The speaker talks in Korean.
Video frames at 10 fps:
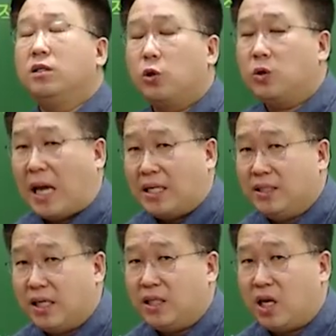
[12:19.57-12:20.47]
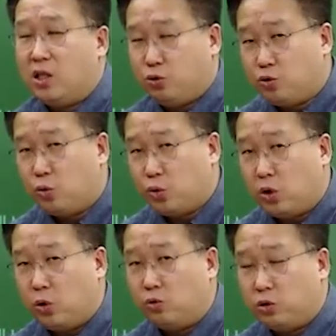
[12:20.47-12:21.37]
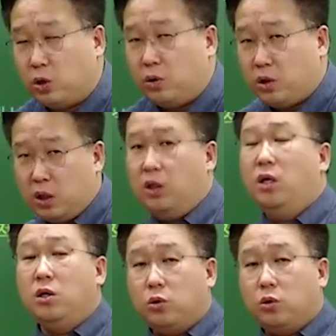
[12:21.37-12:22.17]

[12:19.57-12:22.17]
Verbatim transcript: 서로 다른 단계에 있는 유통경로 구성원들을